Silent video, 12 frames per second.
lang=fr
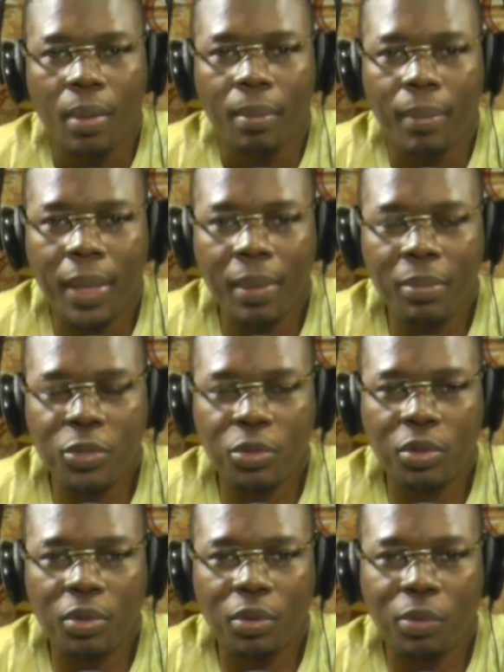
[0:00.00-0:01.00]
Madame,
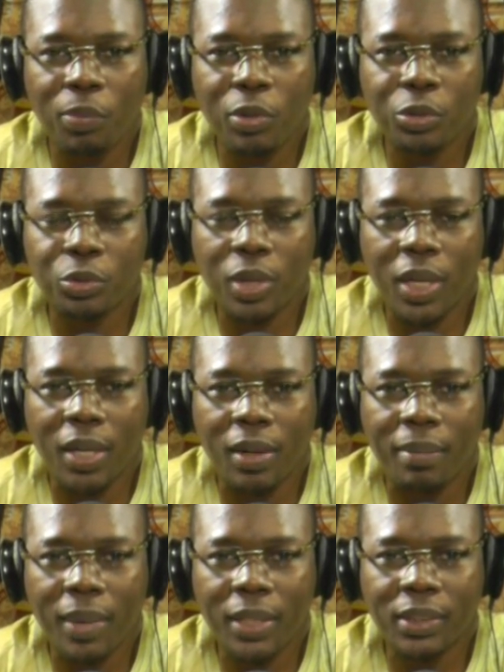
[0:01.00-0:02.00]
Monsieur, euh,
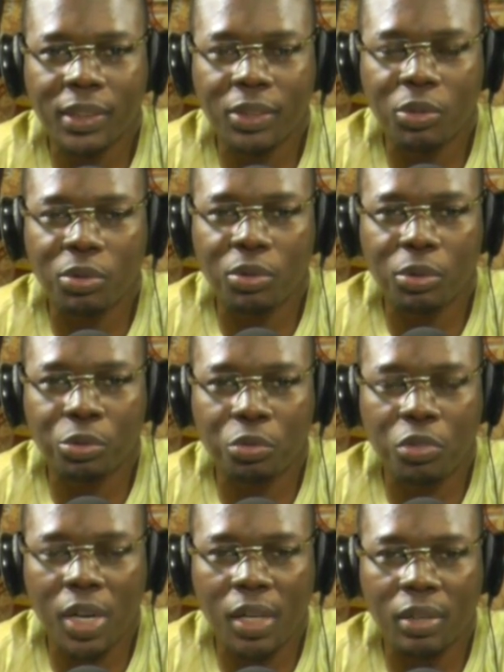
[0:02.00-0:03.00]
bonsoir. Merci de nous
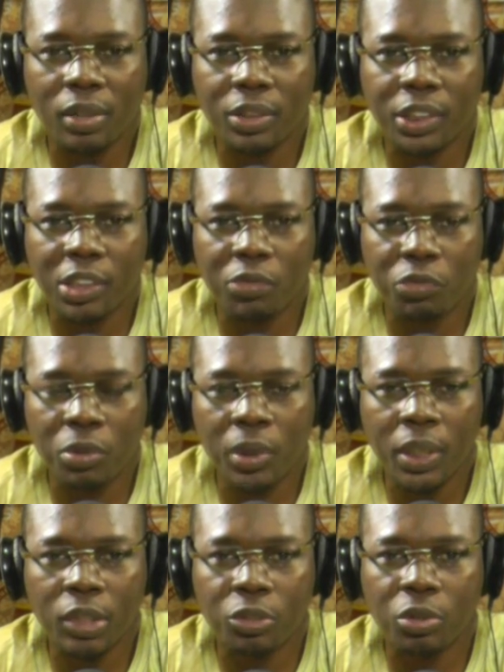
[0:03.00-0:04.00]
recevoir euh, chez vous.
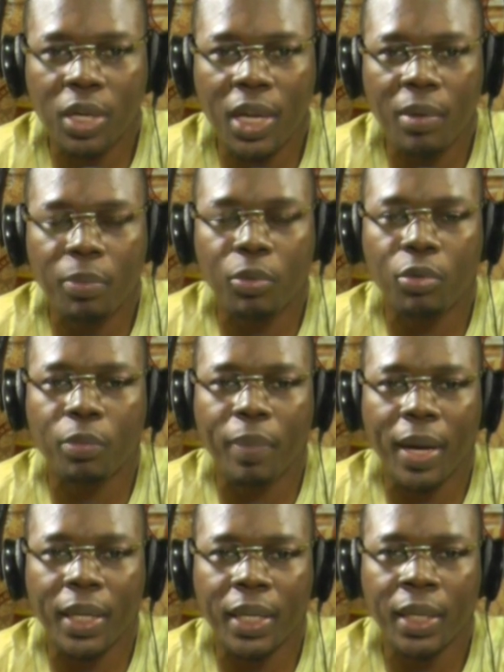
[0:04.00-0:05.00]
Ils sont là pour nous
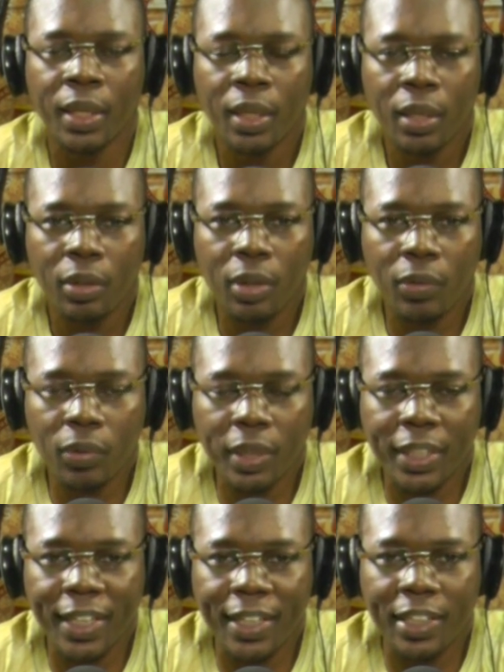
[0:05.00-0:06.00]
parler donc
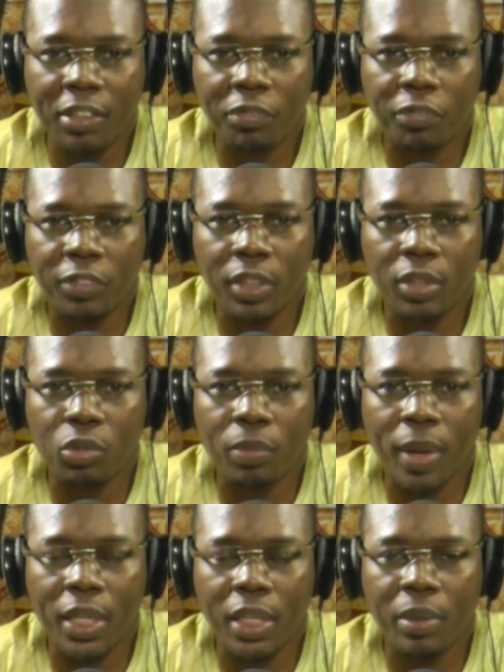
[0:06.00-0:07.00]
des défis du
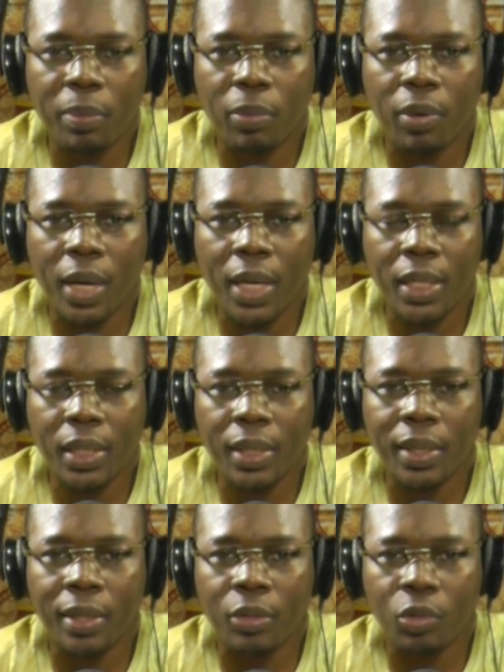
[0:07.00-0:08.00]
Mali pour
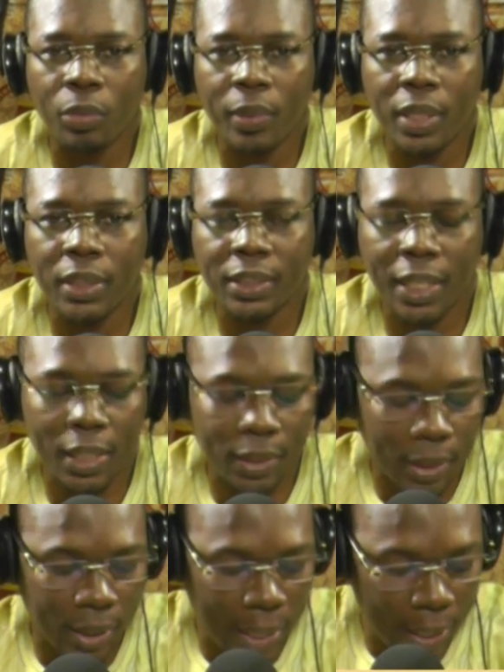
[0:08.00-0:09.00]
l'année
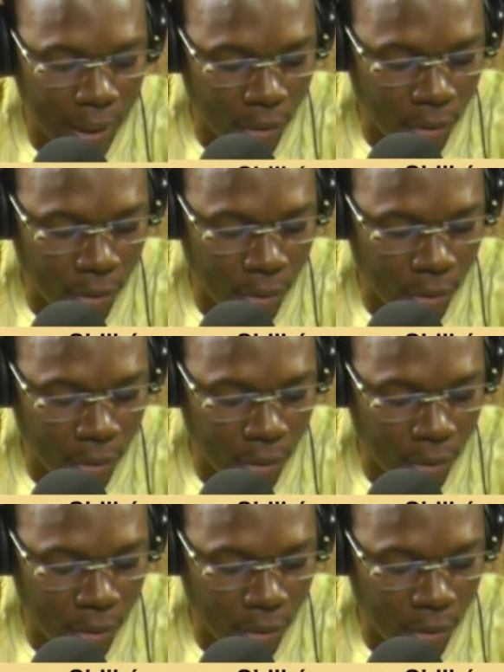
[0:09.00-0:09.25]
2016, euh, l'année